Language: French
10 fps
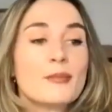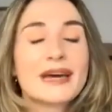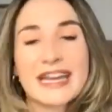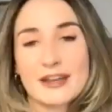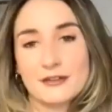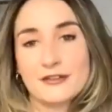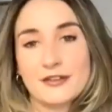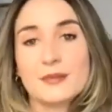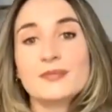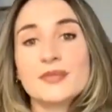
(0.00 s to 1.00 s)
Bref,
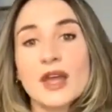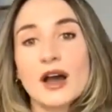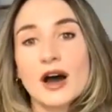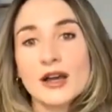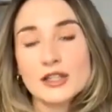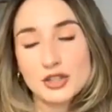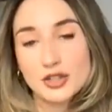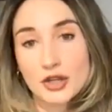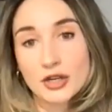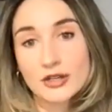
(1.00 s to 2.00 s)
il
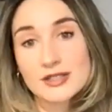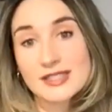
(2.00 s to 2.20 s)
y a